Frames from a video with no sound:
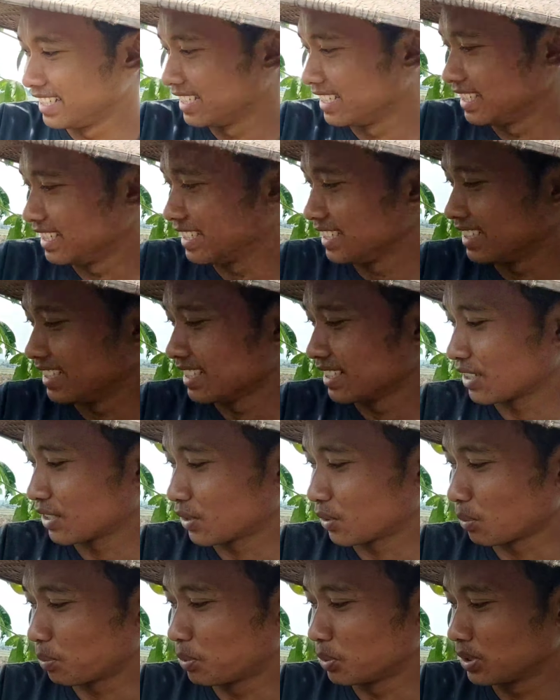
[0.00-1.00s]
di
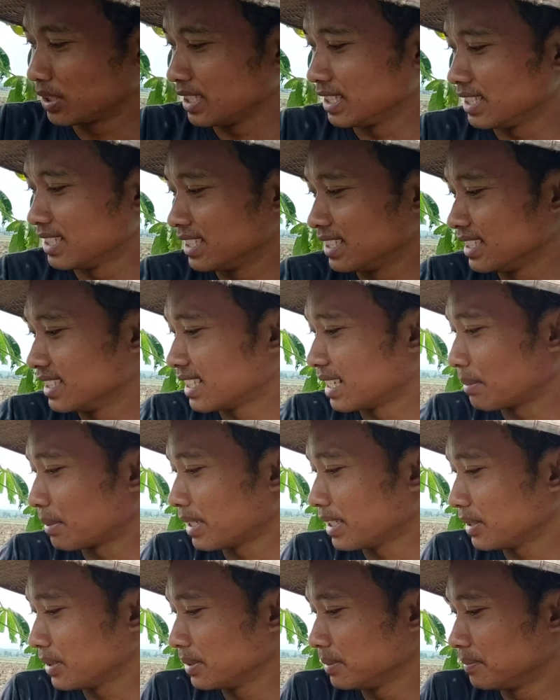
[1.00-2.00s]
kerubutin apa
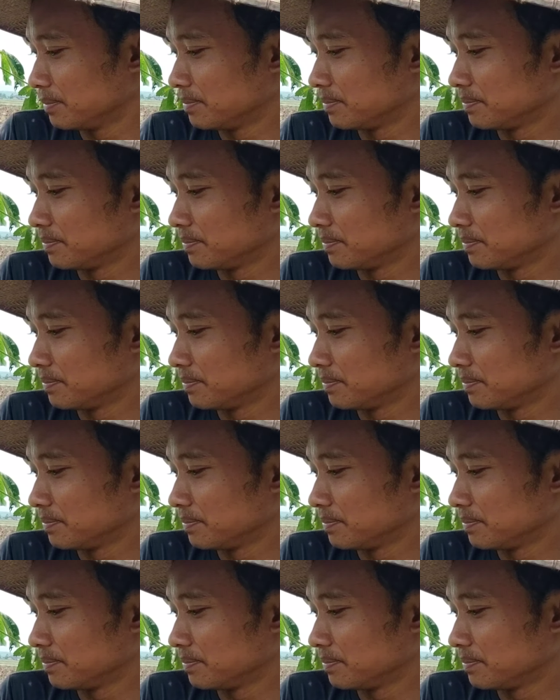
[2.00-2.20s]
itu